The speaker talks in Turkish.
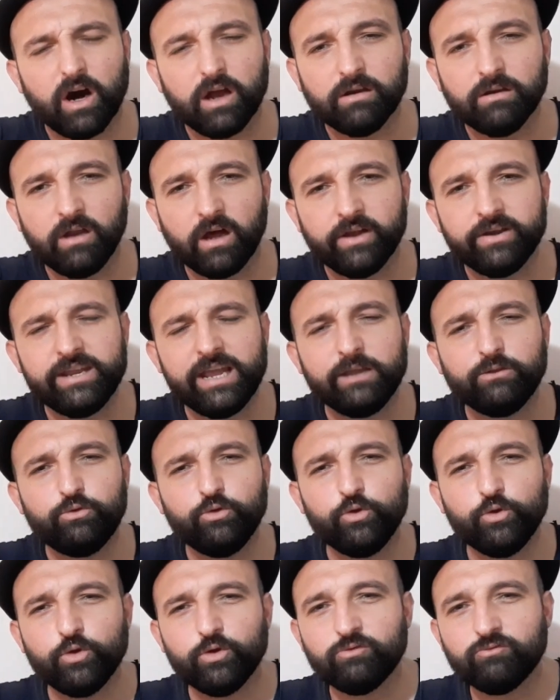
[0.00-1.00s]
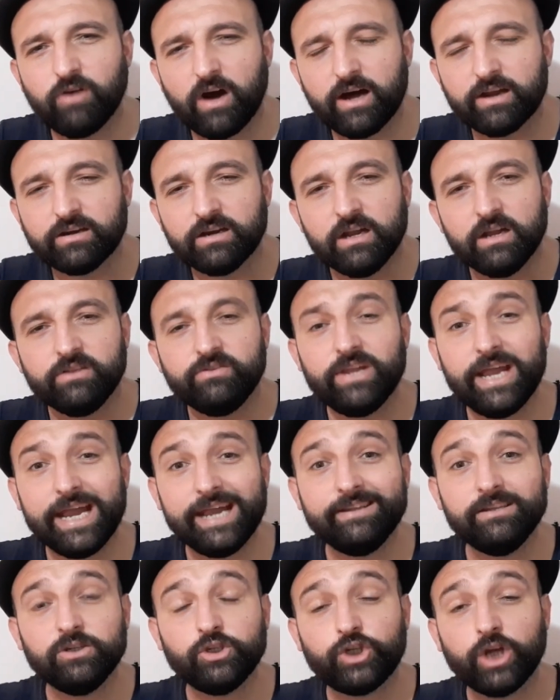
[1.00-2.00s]
Valla ne düğün var
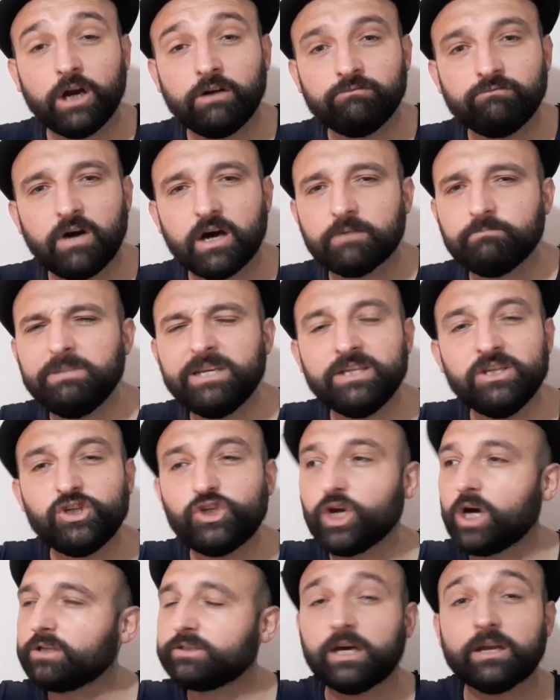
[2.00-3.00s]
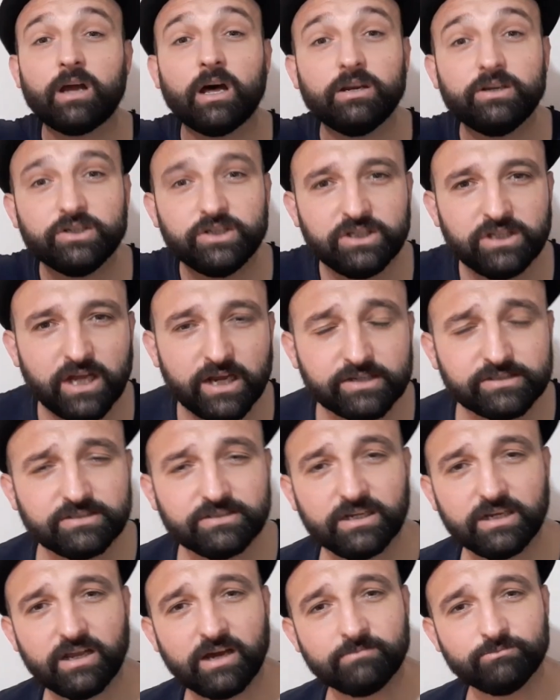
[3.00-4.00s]
ne nişan var. Bir nikahtan alır
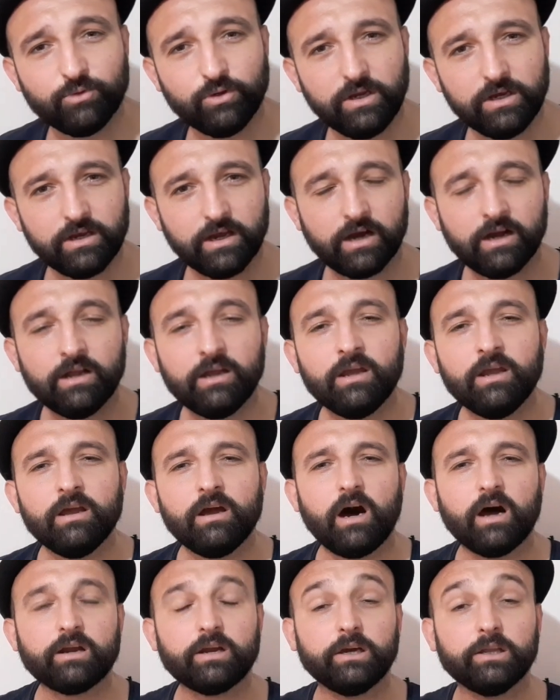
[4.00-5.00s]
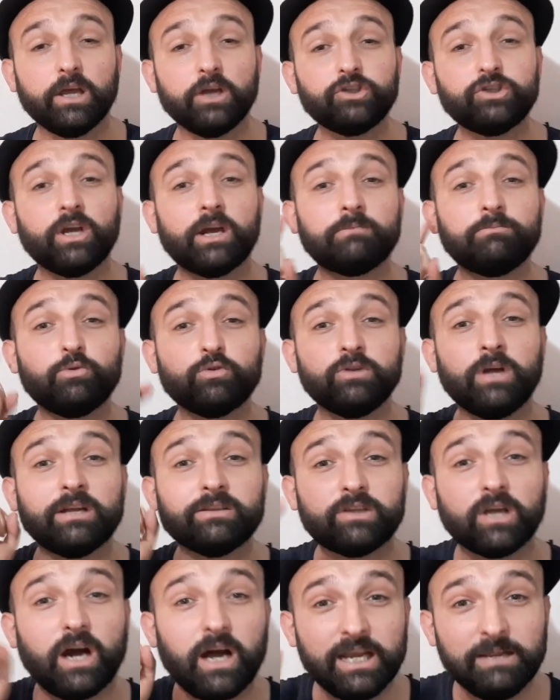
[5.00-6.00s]
gidersin elhamdülillah. Arkadaşlar
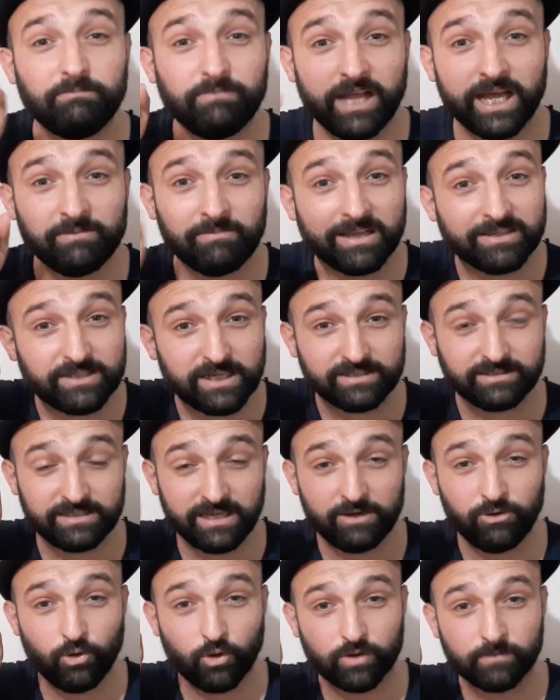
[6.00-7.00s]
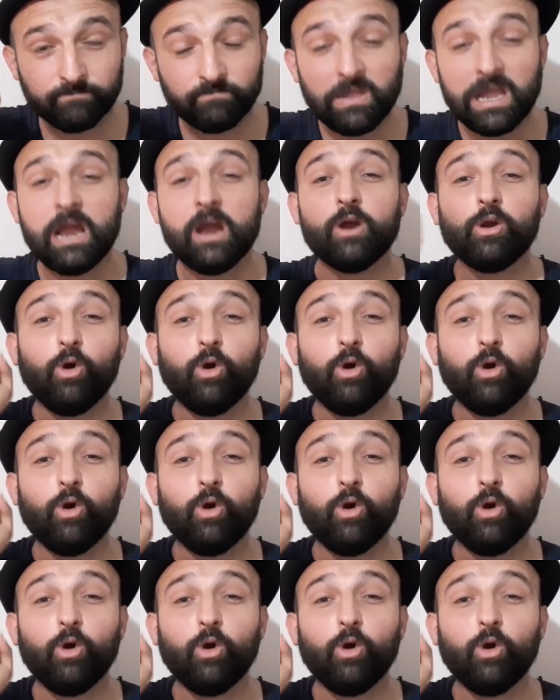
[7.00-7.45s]
buradan taliplerime sesleniyorum.